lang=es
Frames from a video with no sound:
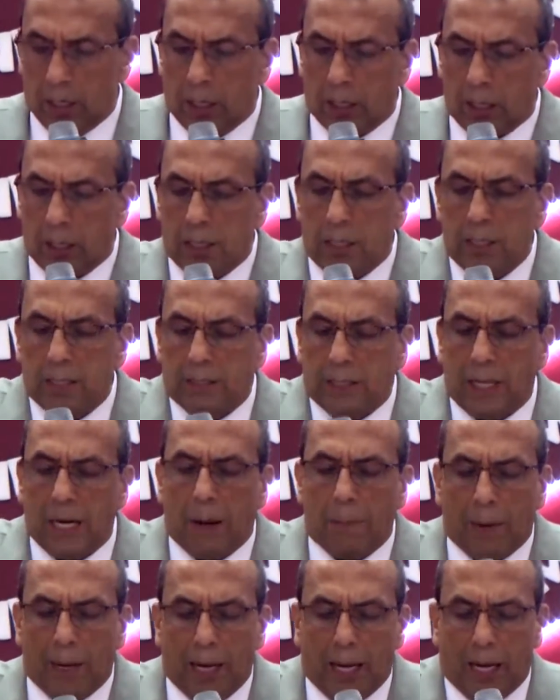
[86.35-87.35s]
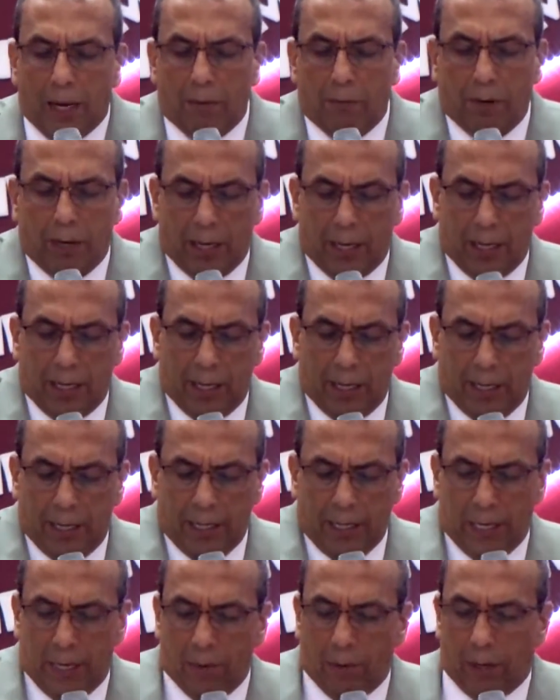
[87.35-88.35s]
Y dice la palabra
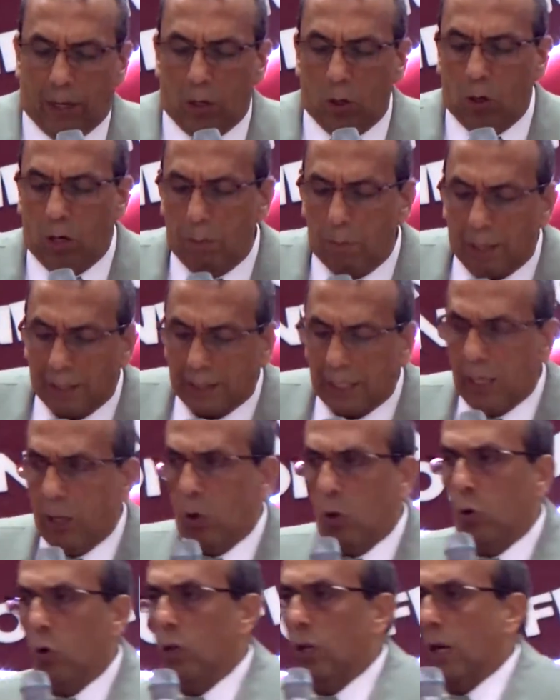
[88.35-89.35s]
en el Evangelio de Mateo,